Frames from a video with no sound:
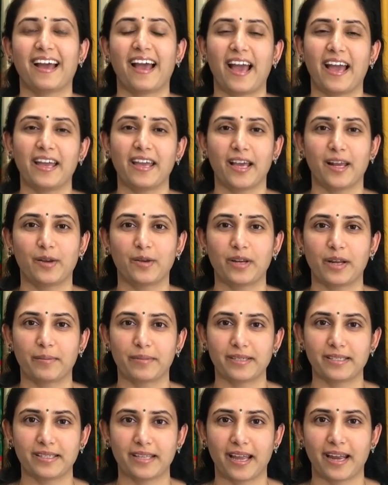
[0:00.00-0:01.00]
హాయ్ హలో
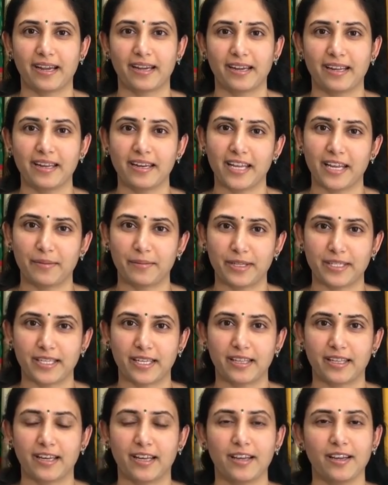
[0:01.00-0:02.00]
నమస్తే అండి నేను మీ
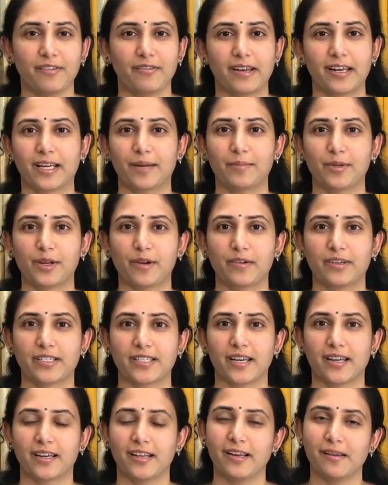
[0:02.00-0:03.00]
చందన వెల్కమ్ టు అవర్
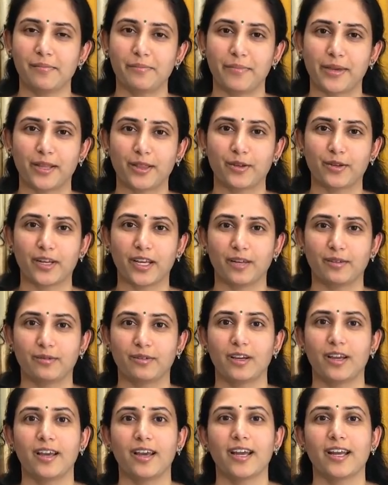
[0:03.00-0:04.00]
ఛానల్ మీతో నేను
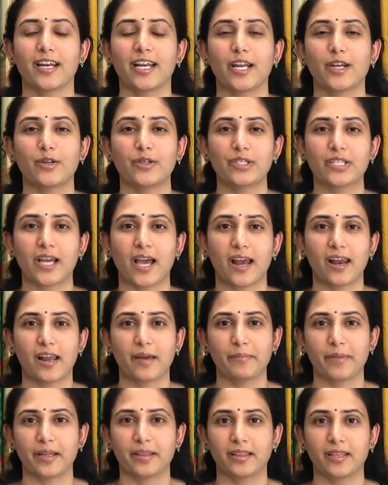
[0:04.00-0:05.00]
నన్ను
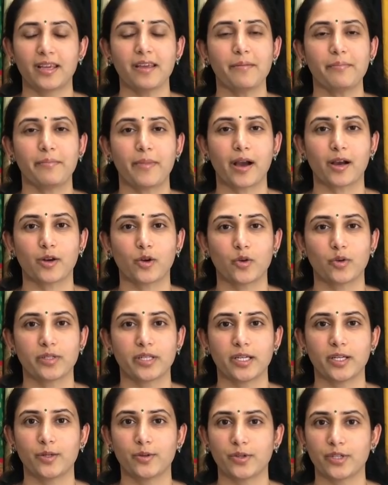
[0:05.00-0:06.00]
చాలామంది మా
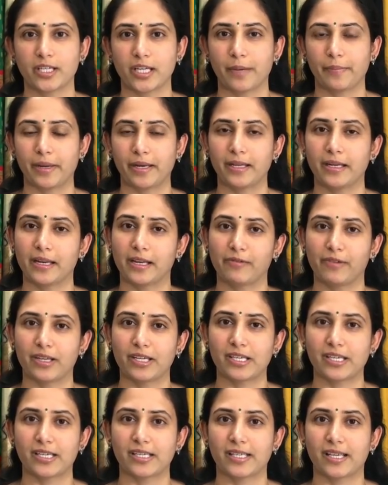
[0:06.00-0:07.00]
క్లోజెట్ టూర్ చేయమని
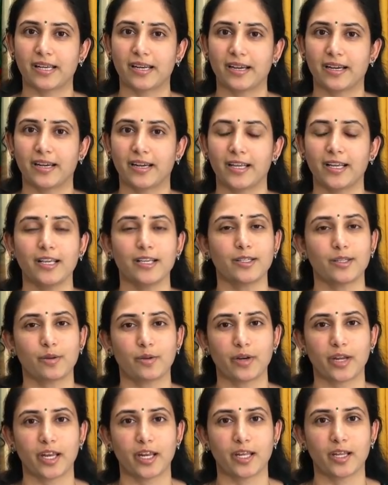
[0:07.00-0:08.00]
రిక్వెస్ట్ చేశారండి సో
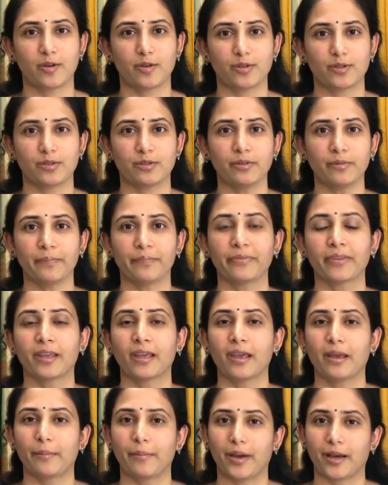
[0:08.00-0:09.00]
నేను ఈరోజు
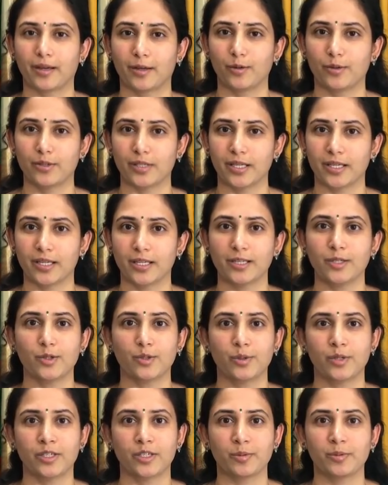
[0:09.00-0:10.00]
మా క్లోజెట్ని
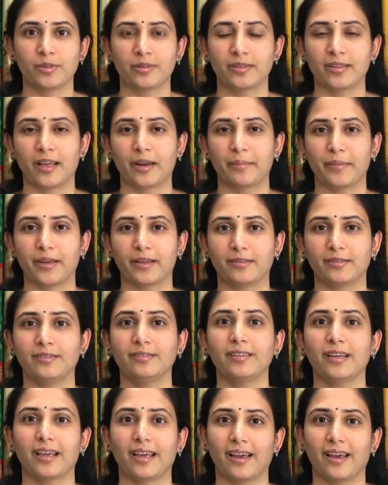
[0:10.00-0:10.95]
చూపించబోతున్నాను మీకు